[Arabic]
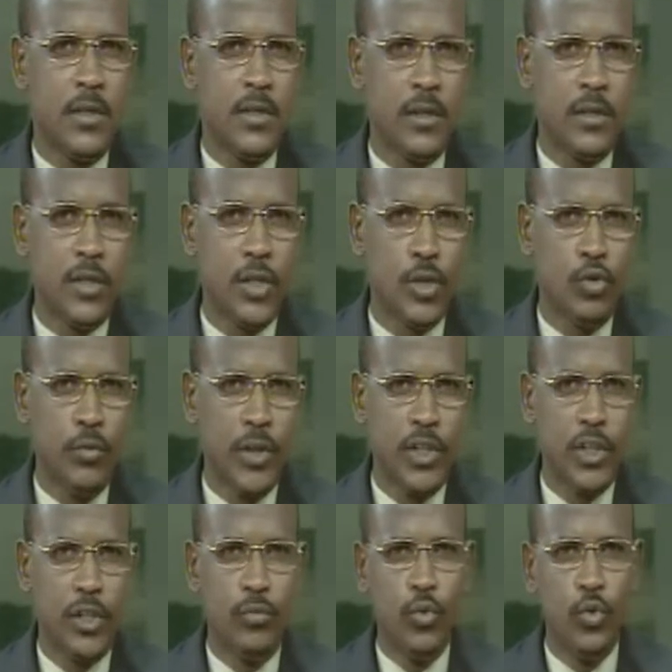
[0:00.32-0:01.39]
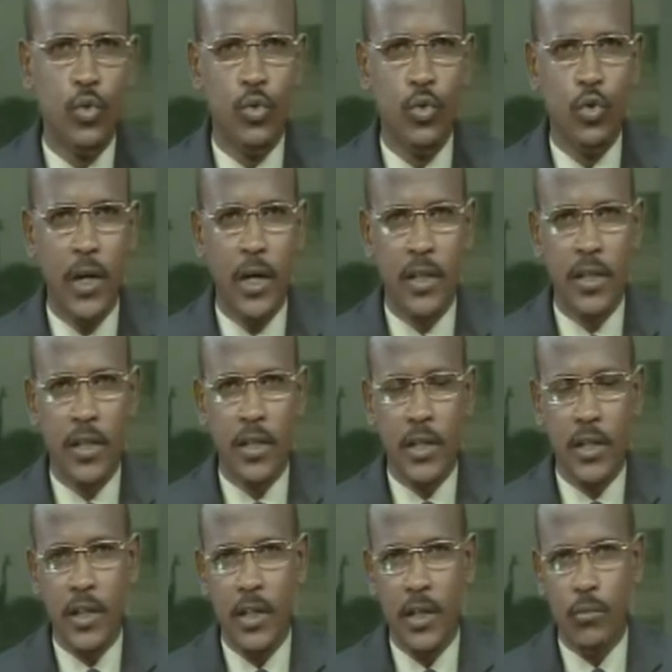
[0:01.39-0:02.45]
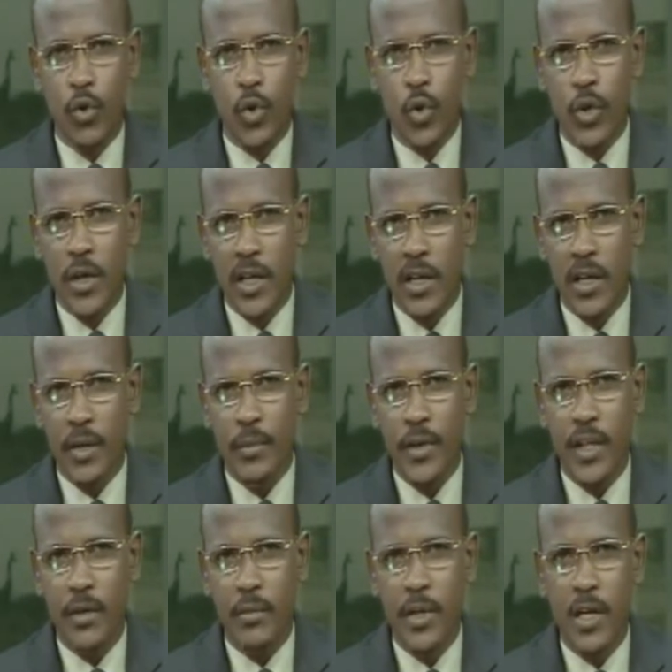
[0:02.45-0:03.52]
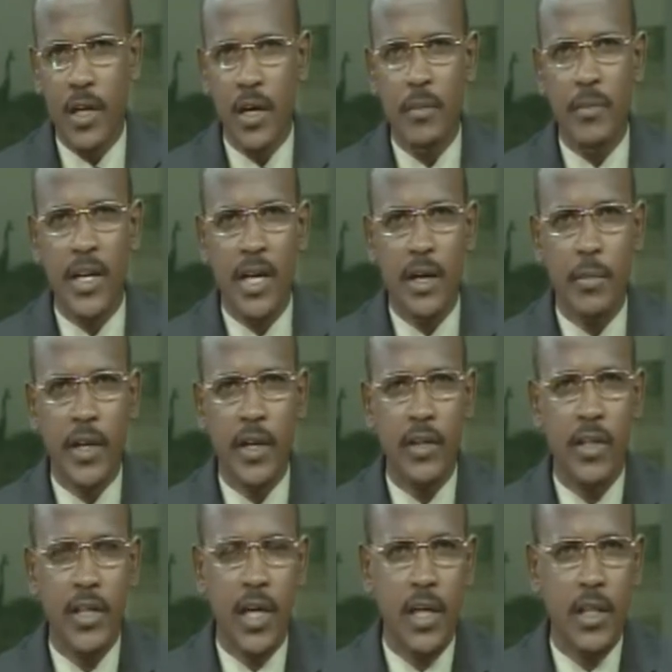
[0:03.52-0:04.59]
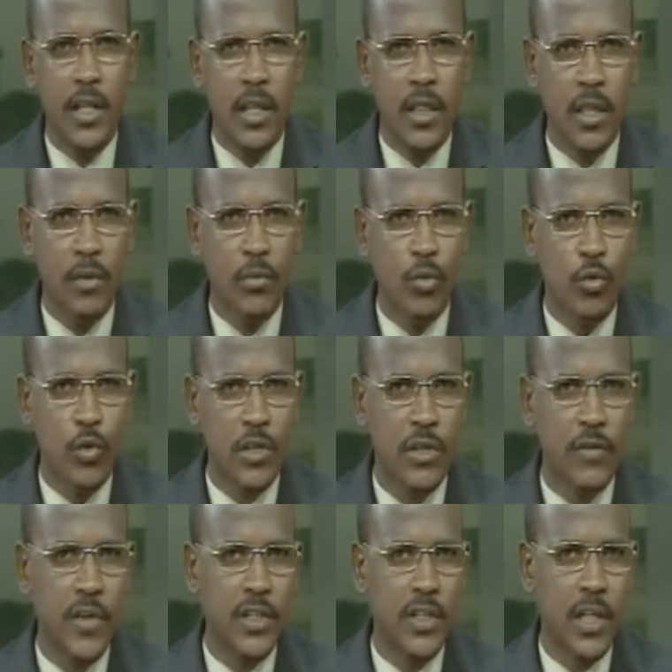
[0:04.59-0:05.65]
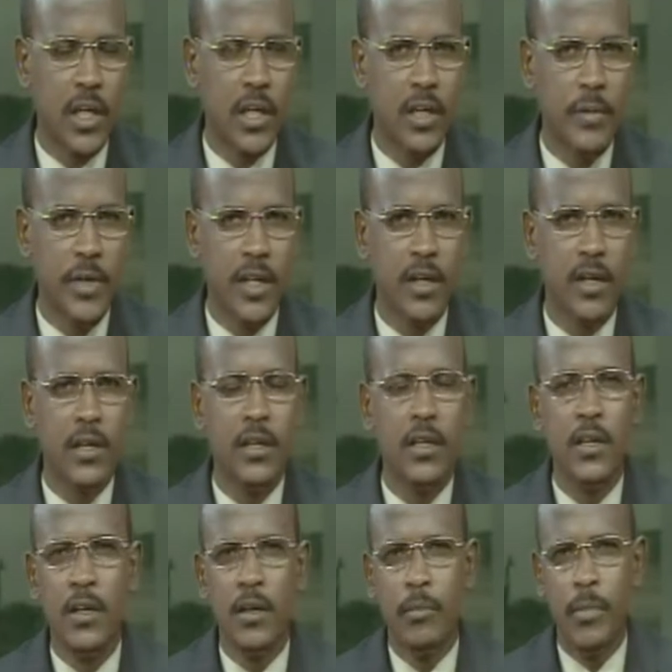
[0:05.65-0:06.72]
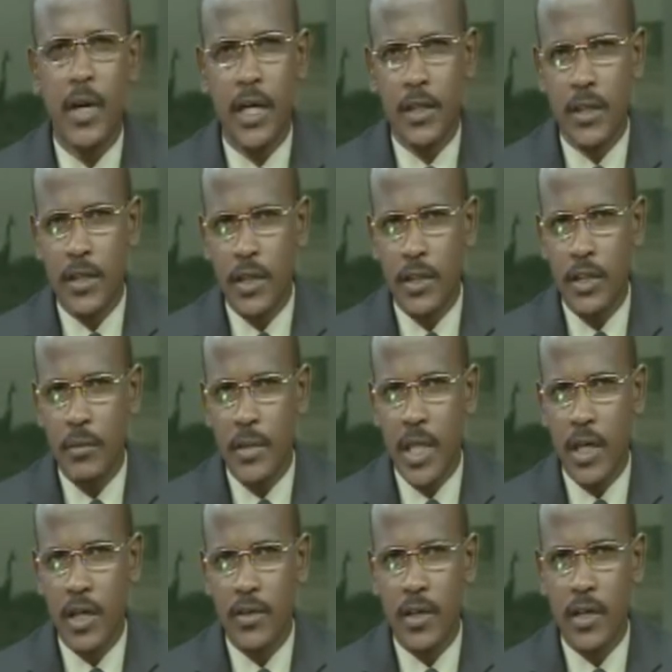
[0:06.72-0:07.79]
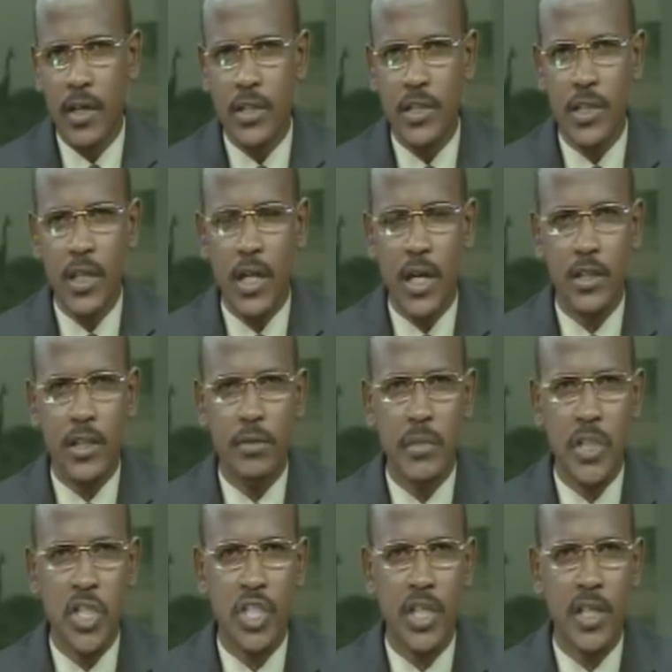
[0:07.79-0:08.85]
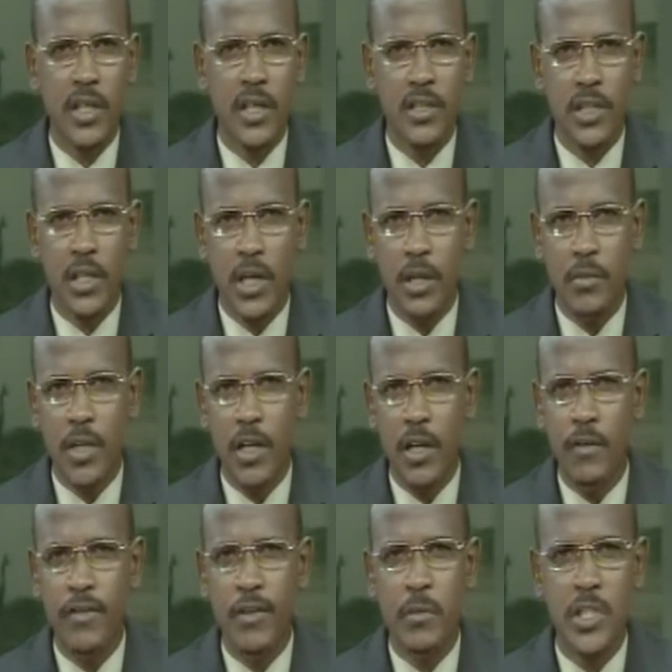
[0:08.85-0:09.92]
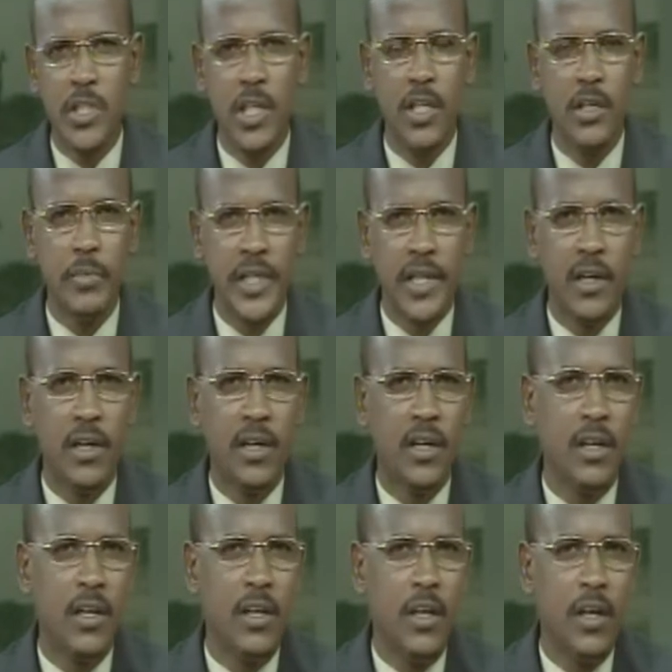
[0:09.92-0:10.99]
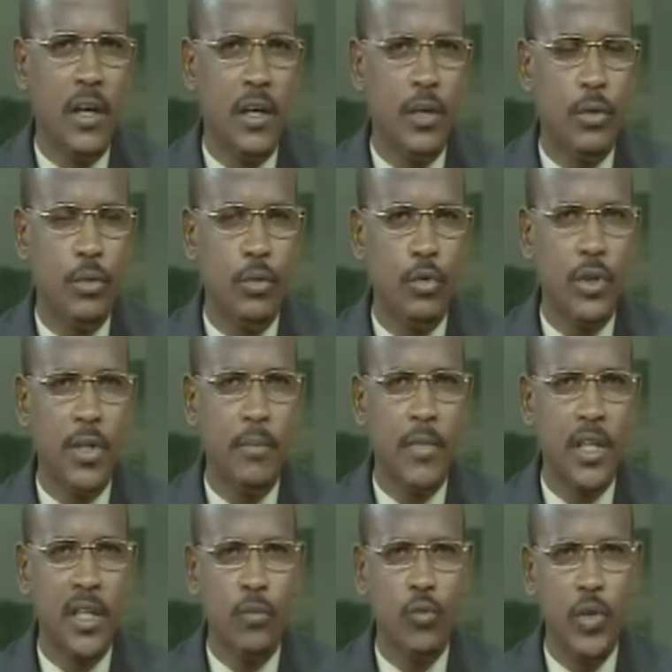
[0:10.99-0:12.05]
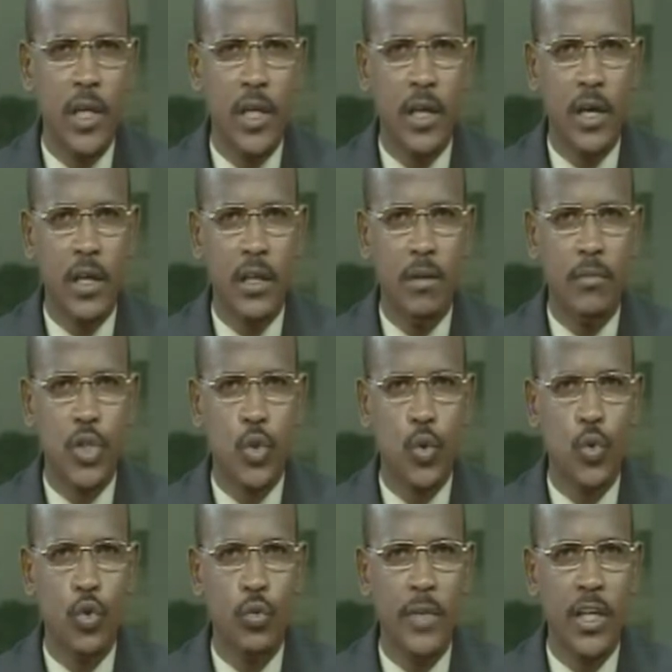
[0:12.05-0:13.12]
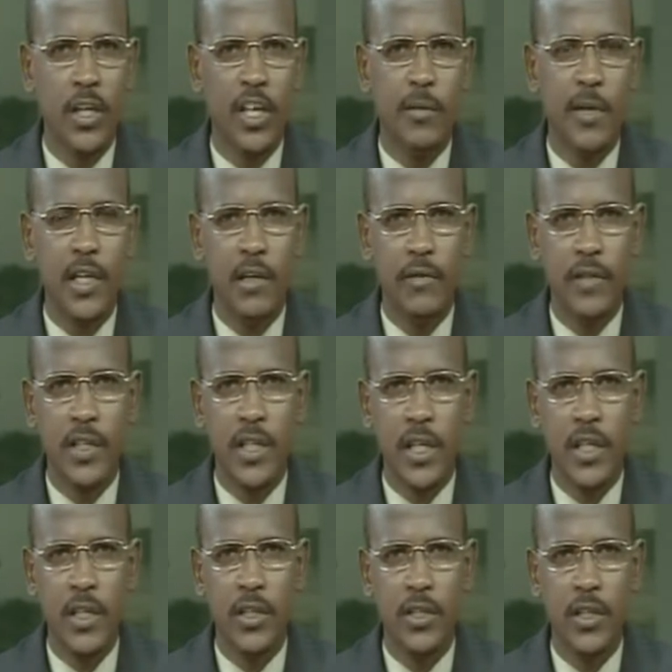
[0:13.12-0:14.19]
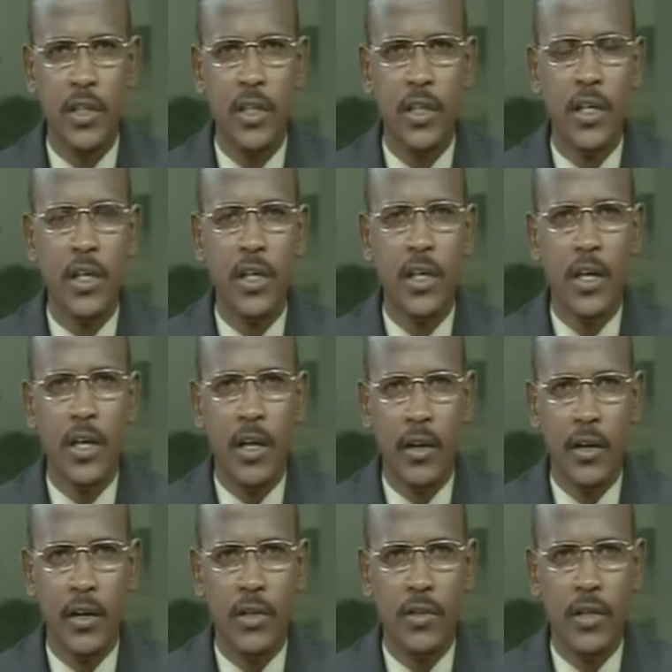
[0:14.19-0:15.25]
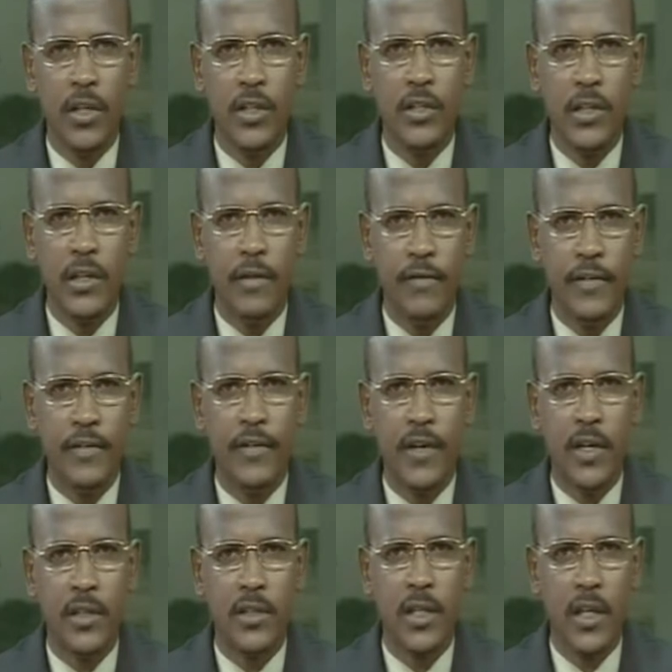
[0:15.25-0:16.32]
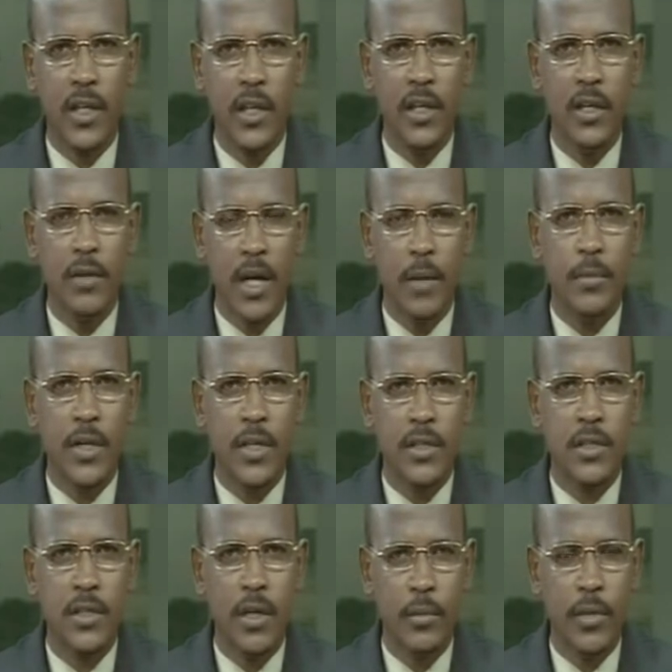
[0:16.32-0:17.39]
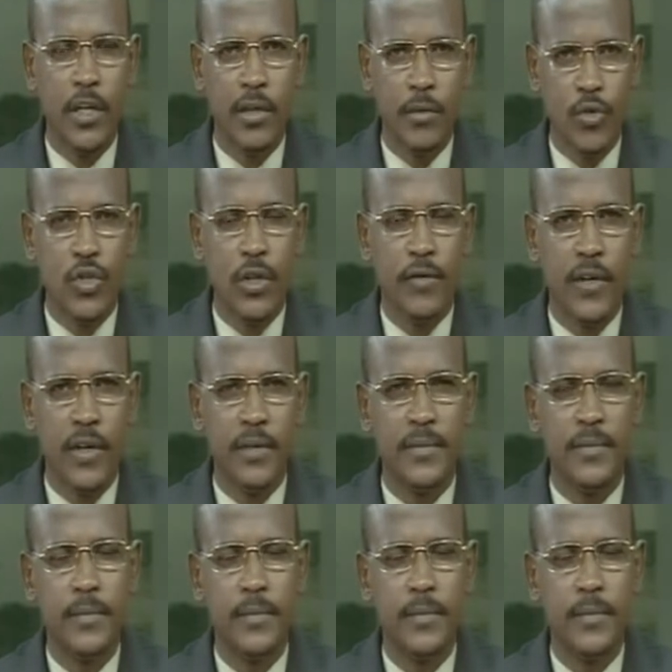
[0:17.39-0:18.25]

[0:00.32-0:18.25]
ستشهد مدينة موندو حاضرة إقليم لوغون الغربي بناء ملعب رياضي حديث بمواصفات عالمية بعد تقديم العطاءات لعدد من الشركات العاملة في مجال البناء حيث تم تمويل هذا المشروع من قبل الفيدرالية الرياضية الفيفا تقرير عباس أبكر مصطفى